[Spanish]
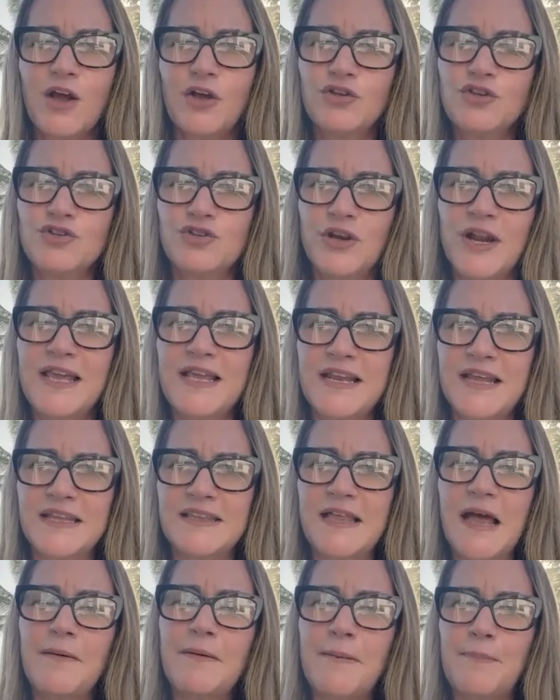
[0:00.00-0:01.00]
condiciones
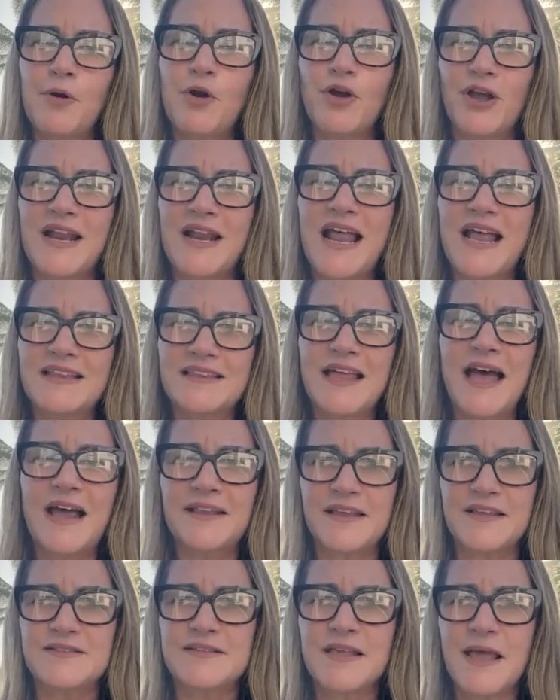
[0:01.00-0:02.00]
inestables, por lo que las
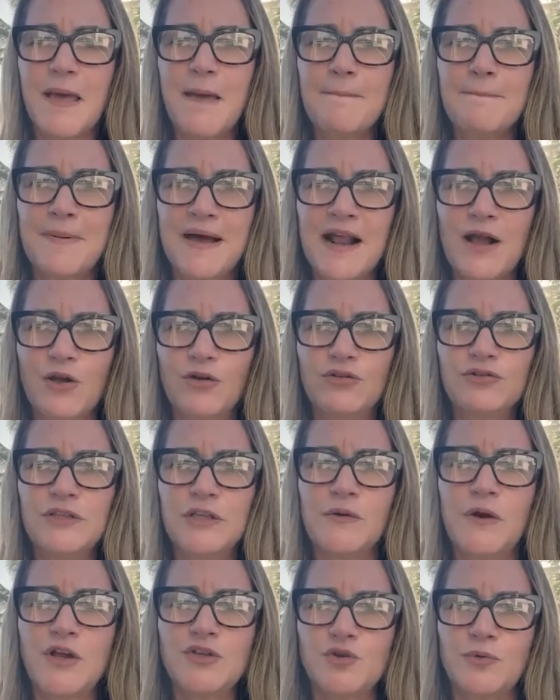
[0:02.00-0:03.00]
tardes van a
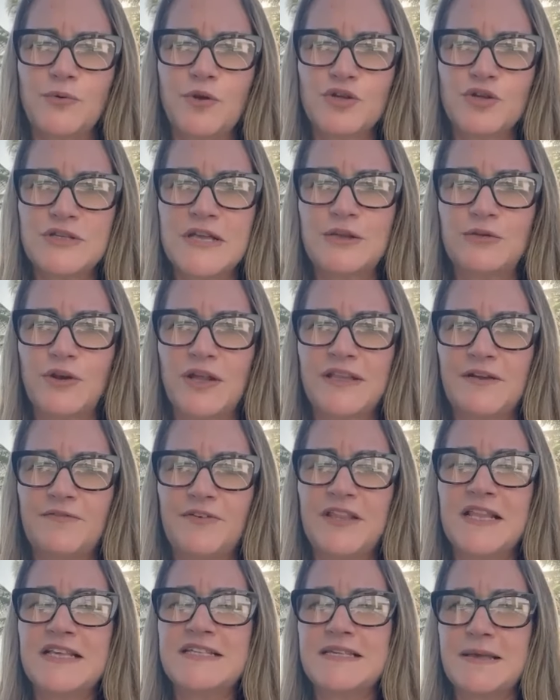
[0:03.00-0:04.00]
continuar lluviosas durante el
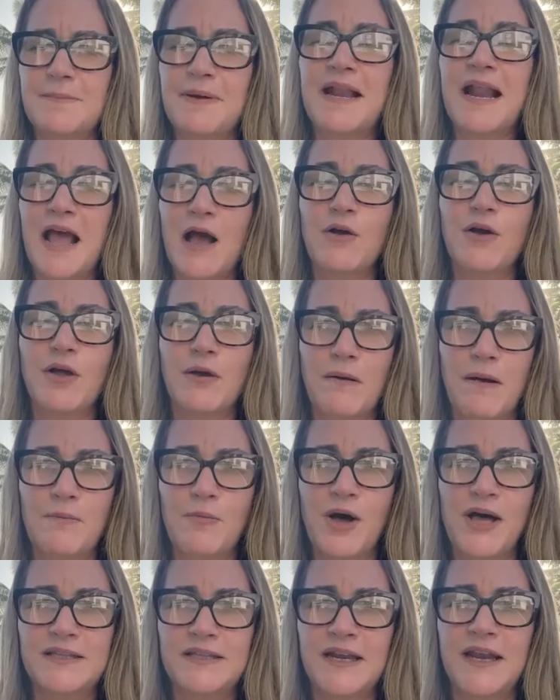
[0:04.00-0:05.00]
fin de semana, aunque
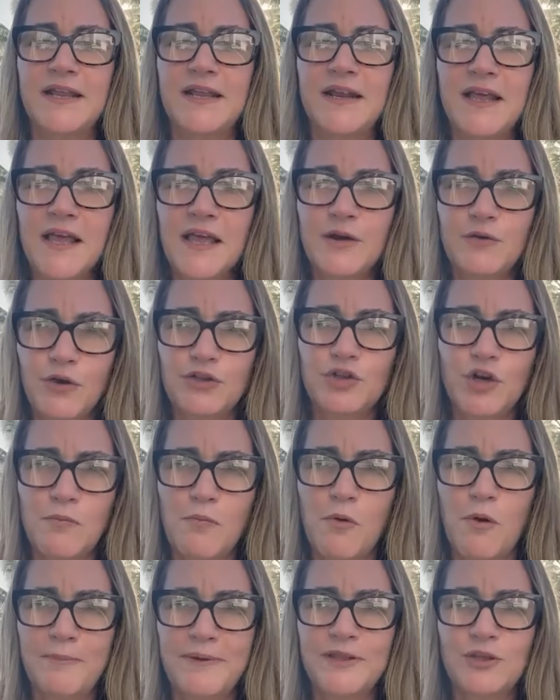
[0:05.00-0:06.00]
vamos a tener nuestros
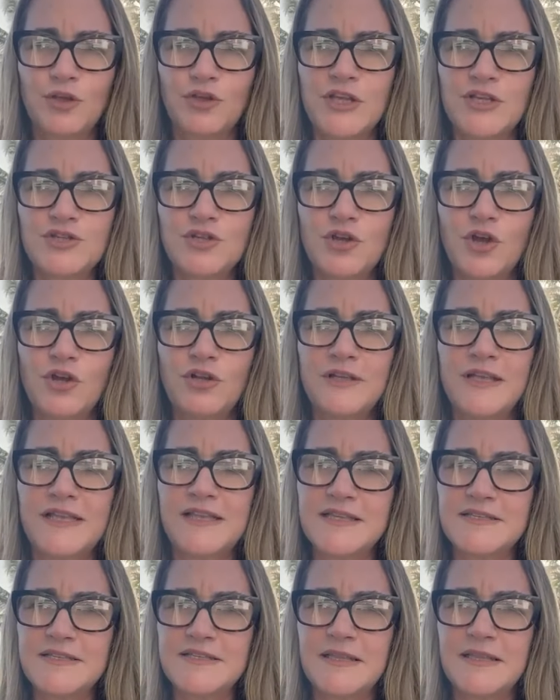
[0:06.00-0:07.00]
momentos de sol. De
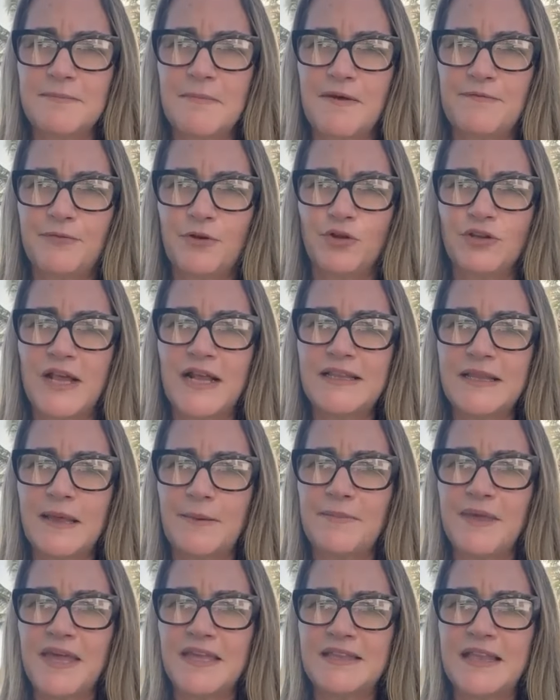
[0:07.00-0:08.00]
este sistema frontal
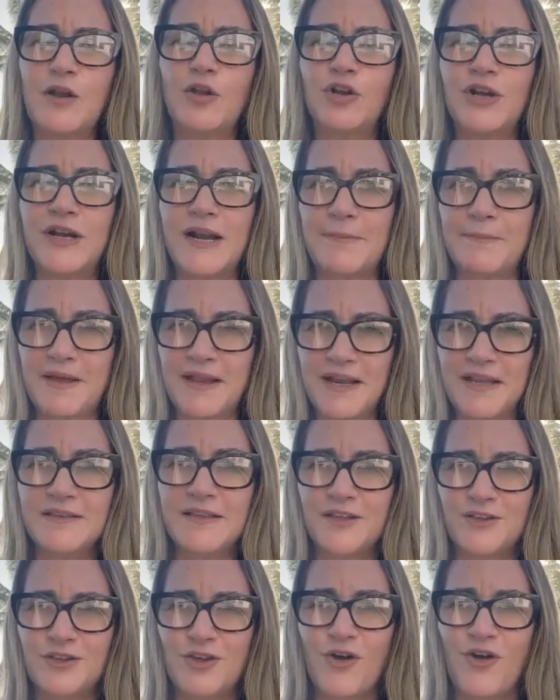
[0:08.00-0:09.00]
también están los
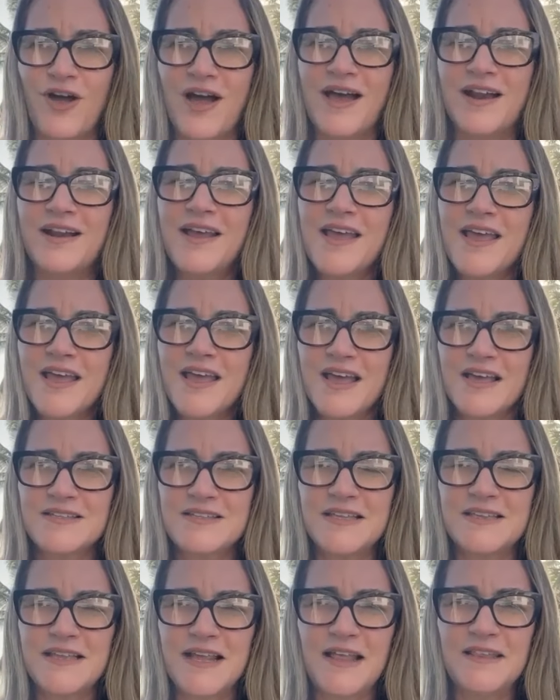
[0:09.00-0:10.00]
remanentes de Oscar que se
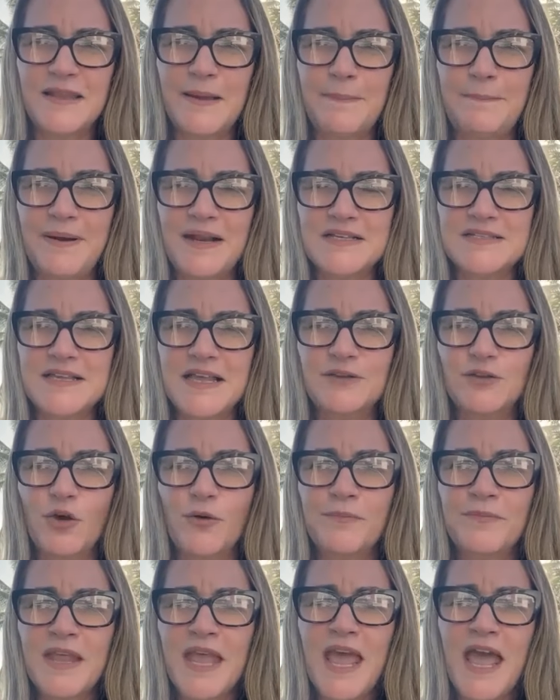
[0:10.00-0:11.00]
estarán
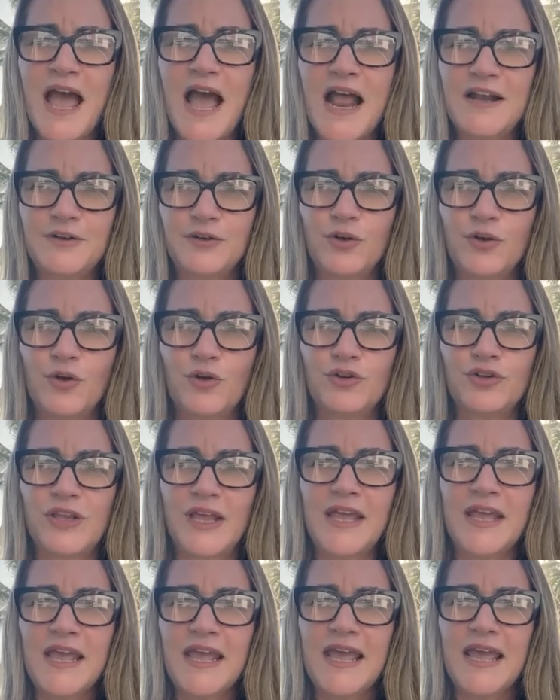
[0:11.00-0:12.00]
desplazando al
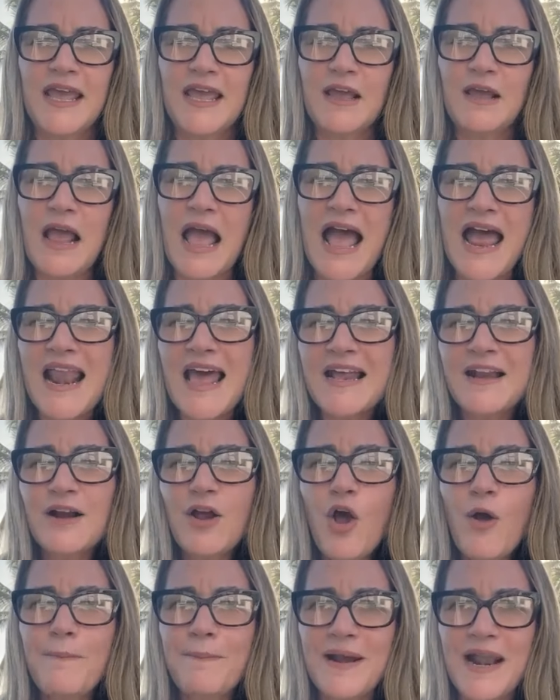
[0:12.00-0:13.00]
norte. En, a
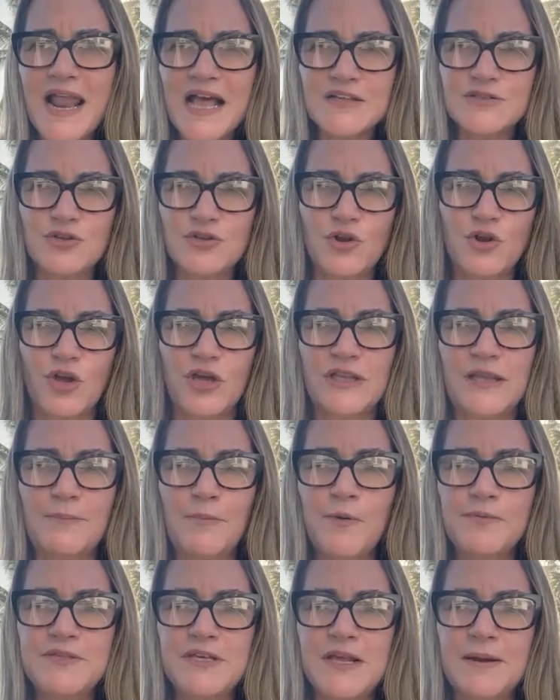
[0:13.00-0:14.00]
largo plazo, lo que
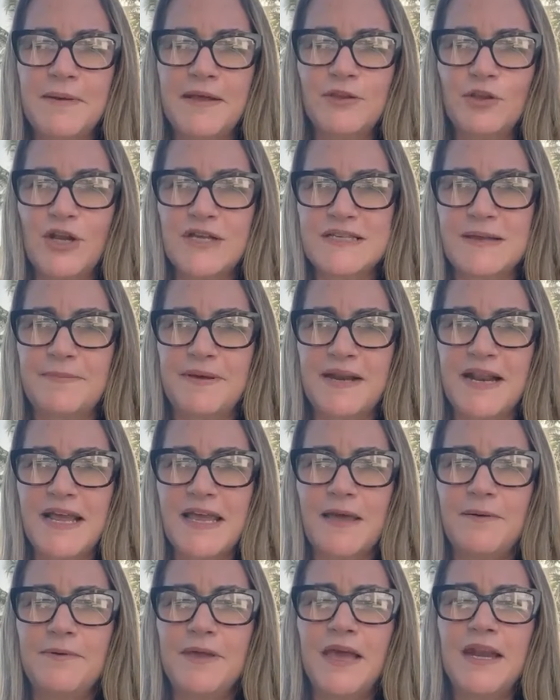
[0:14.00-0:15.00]
estamos observando la semana
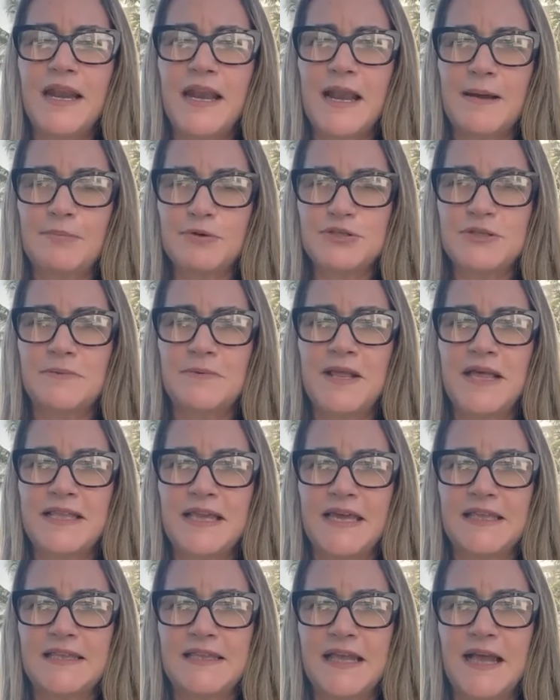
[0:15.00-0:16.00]
que viene es la posibilidad de
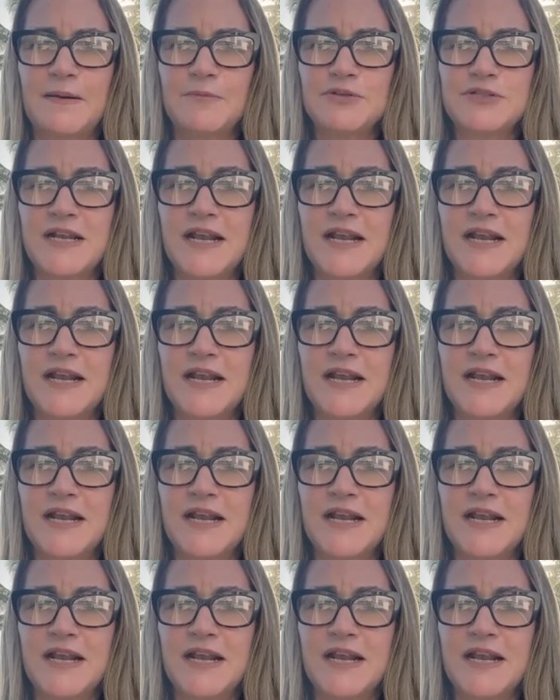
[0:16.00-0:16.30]
que tengamos